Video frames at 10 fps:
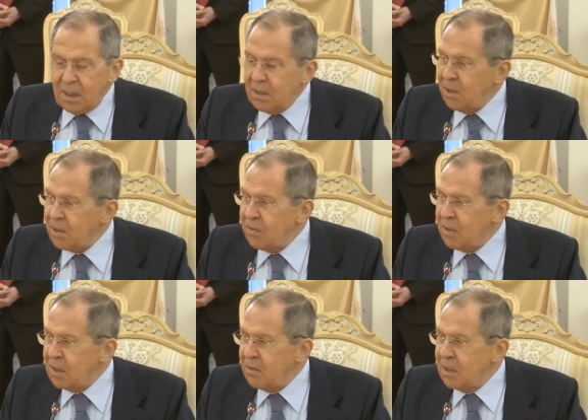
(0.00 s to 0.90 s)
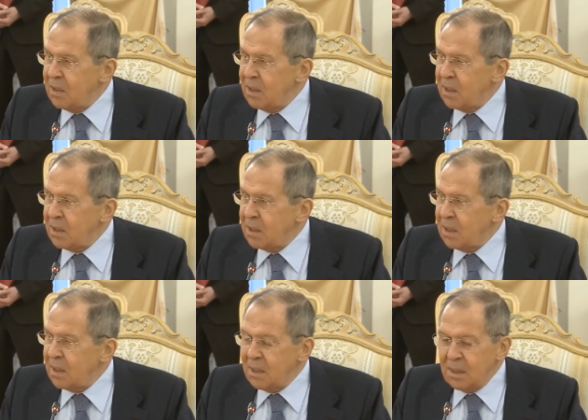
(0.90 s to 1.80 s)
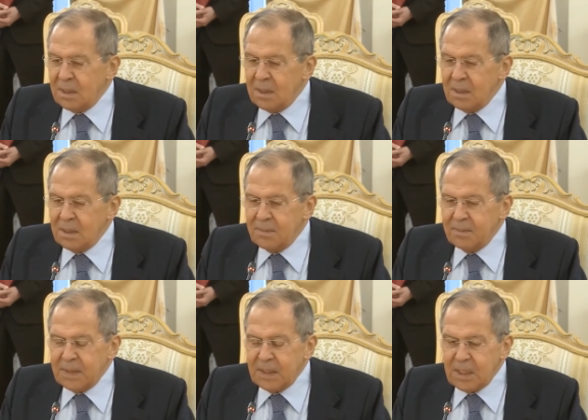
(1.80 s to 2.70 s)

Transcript: дальнейшего развития наших э,